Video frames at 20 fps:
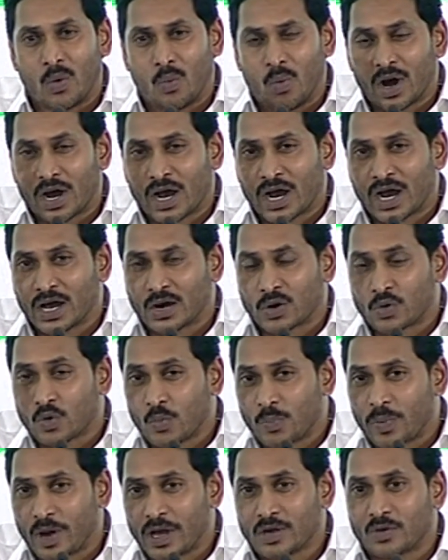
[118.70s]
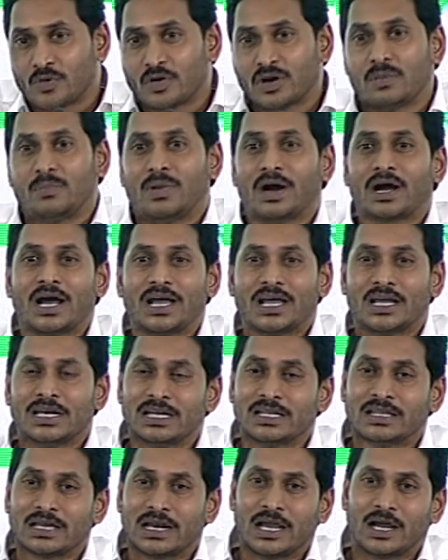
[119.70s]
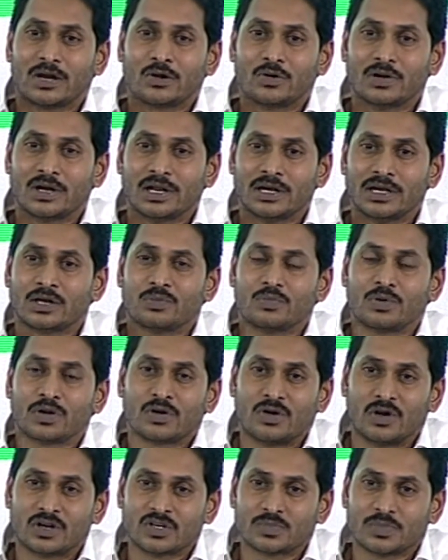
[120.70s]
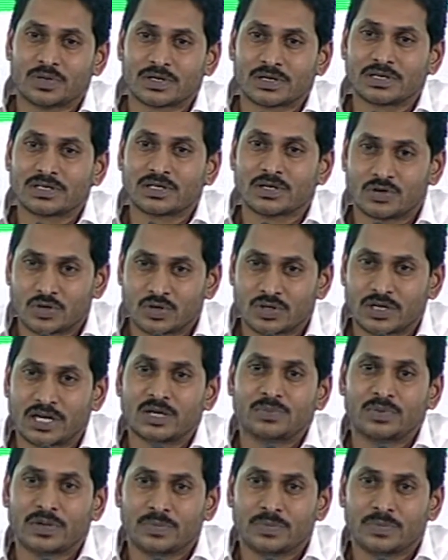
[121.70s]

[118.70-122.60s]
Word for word: ఒక్క రూపాయి కూడా బకాయి అనేది లేకుండా నెట్వర్క్ హాస్పిటల్స్ ఈరోజు నడిపే